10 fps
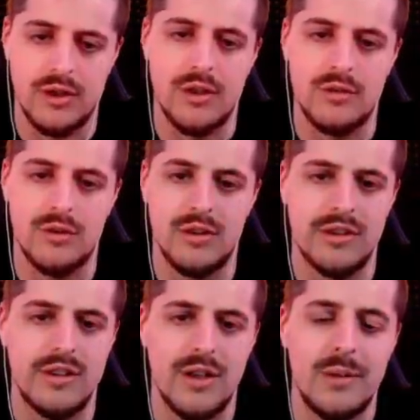natürlich.
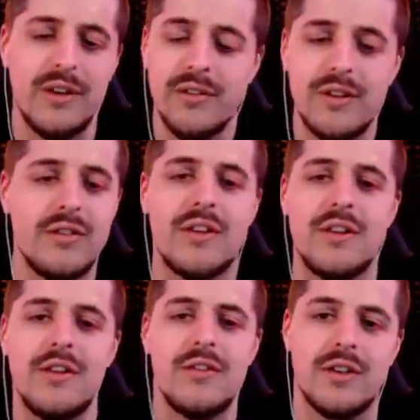Ich glaube, das wird
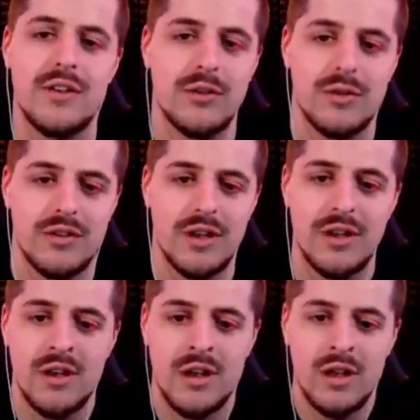definitiv nicht der Grund
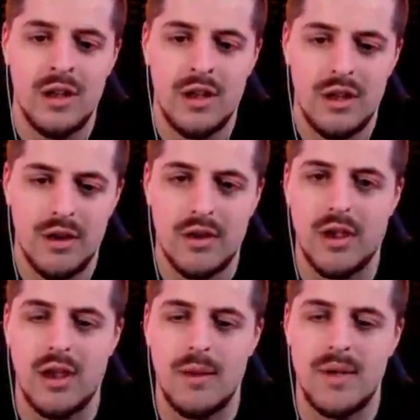sein.
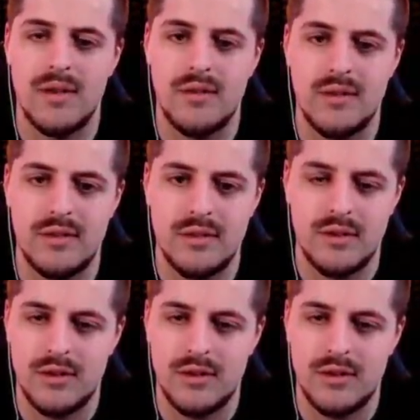Okay, aber das ist